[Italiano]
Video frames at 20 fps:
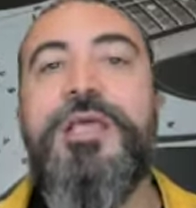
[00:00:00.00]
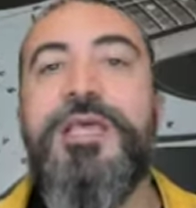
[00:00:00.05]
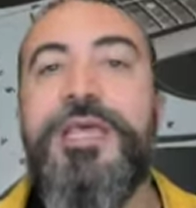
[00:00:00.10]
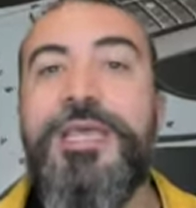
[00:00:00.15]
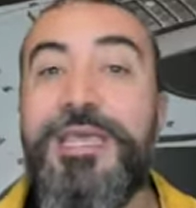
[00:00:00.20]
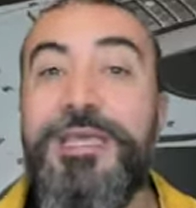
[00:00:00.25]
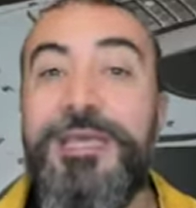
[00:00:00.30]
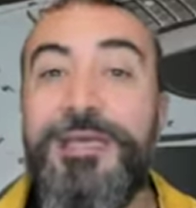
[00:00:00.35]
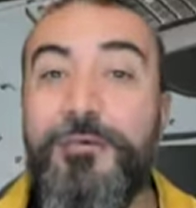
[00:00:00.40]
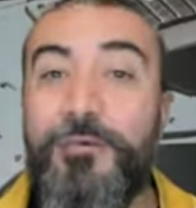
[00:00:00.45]

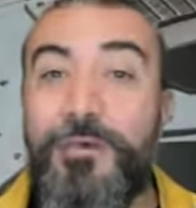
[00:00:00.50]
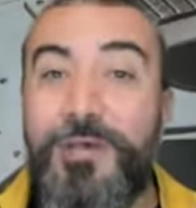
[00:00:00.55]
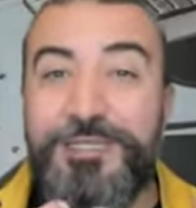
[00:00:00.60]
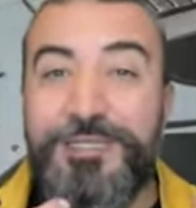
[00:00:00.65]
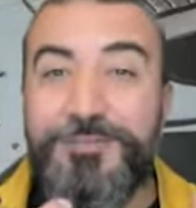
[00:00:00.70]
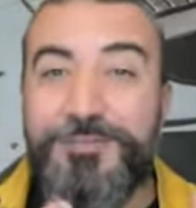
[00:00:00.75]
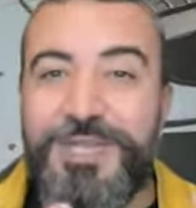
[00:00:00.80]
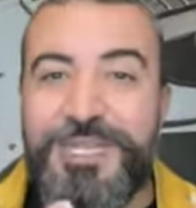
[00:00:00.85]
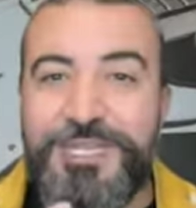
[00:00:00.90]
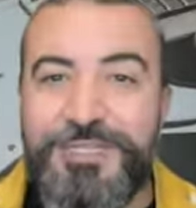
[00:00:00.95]
eh, quelle
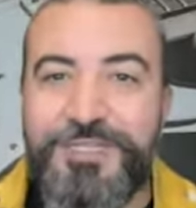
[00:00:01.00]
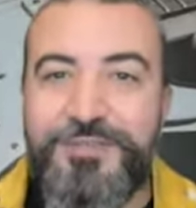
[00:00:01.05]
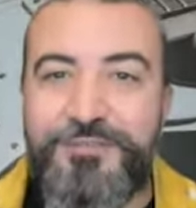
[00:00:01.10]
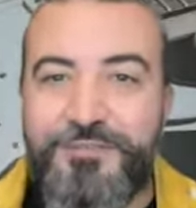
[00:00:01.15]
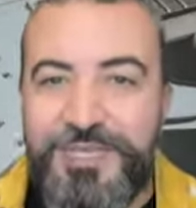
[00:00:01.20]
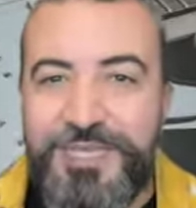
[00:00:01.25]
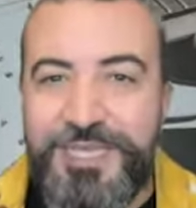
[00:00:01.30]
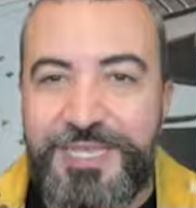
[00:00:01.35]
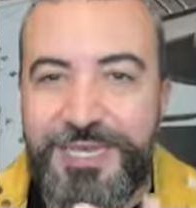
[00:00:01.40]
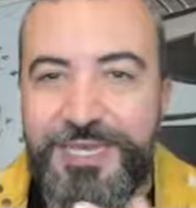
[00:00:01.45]
esperienze
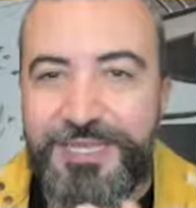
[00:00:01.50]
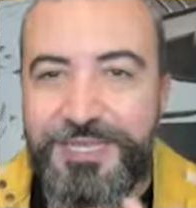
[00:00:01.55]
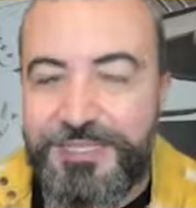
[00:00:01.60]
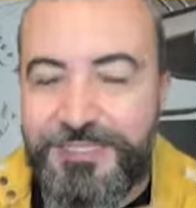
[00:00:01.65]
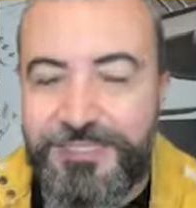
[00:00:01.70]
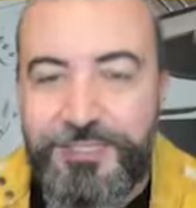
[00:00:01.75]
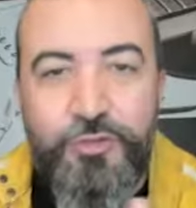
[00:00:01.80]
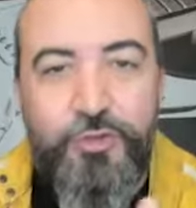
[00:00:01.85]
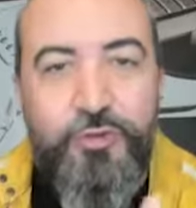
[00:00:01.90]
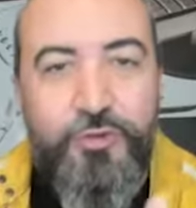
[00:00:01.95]
vere che
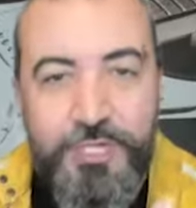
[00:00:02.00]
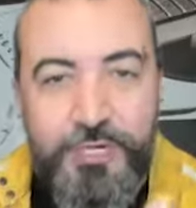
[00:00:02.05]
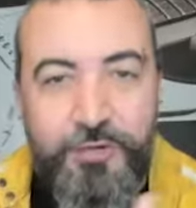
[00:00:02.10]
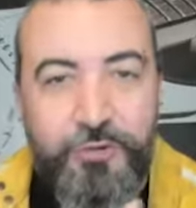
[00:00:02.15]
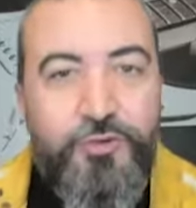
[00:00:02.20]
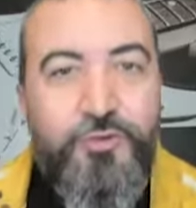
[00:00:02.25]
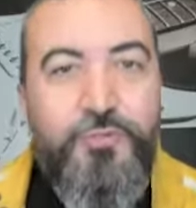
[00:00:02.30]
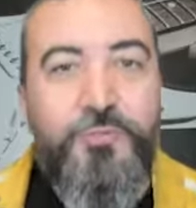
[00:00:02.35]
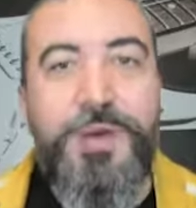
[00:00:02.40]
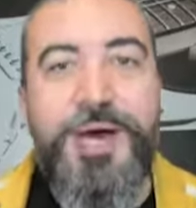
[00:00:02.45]
si toccano
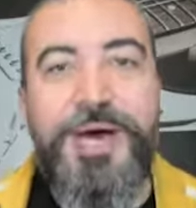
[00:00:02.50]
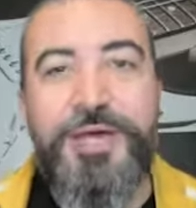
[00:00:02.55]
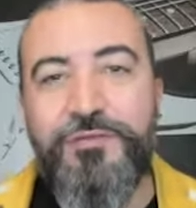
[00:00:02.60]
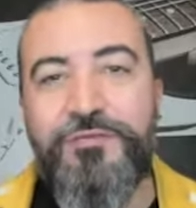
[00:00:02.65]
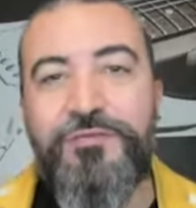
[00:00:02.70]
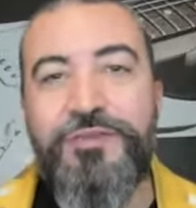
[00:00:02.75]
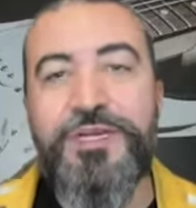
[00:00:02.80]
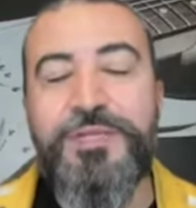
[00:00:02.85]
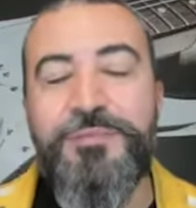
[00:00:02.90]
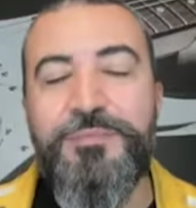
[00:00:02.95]
con mano
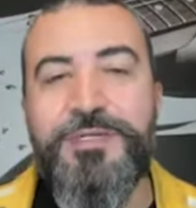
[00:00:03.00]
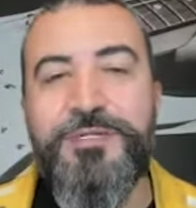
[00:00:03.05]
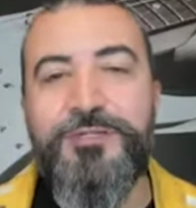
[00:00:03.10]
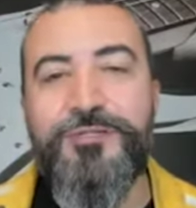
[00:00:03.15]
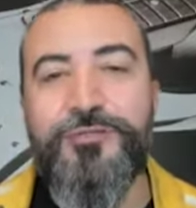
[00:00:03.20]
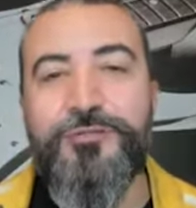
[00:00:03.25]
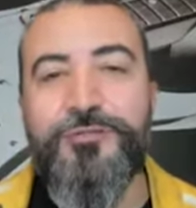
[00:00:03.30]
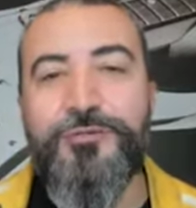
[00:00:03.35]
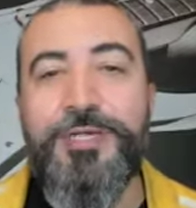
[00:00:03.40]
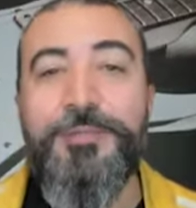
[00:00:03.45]
fra le
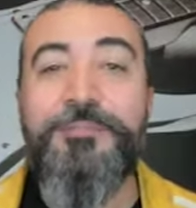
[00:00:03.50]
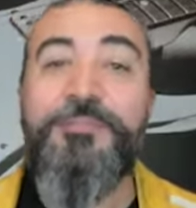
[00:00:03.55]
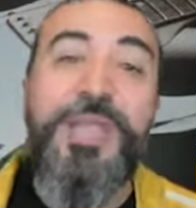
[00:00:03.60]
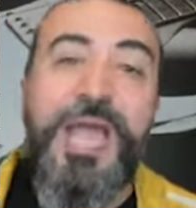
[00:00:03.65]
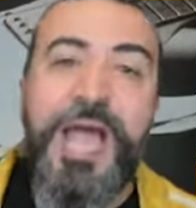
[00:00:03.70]
persone.